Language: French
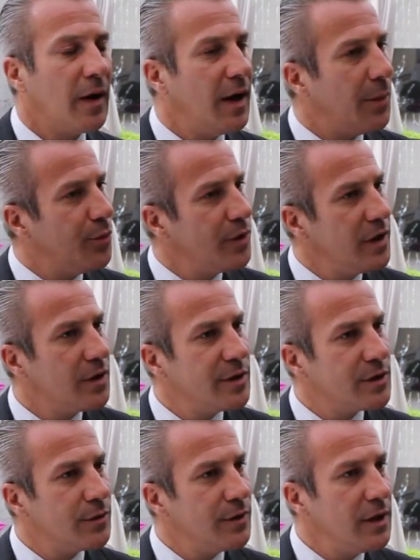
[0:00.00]
la petite
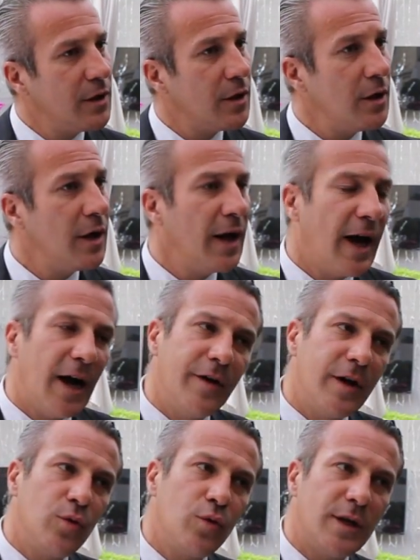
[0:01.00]
maison de Nicole
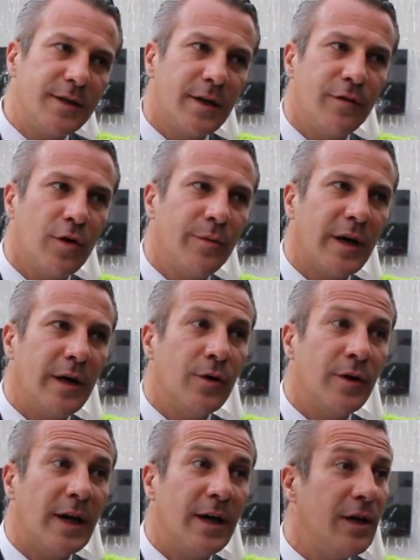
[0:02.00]
avec toutes les saveurs
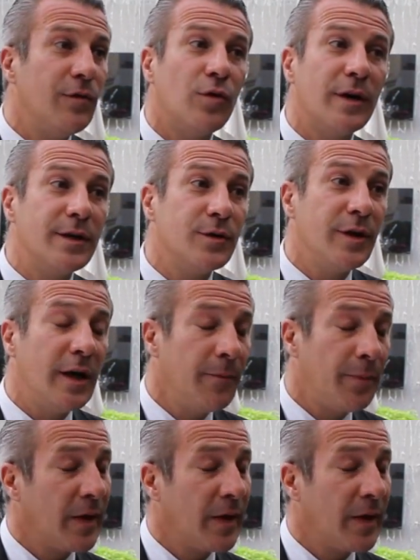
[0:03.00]
méridionales qui vont résonner,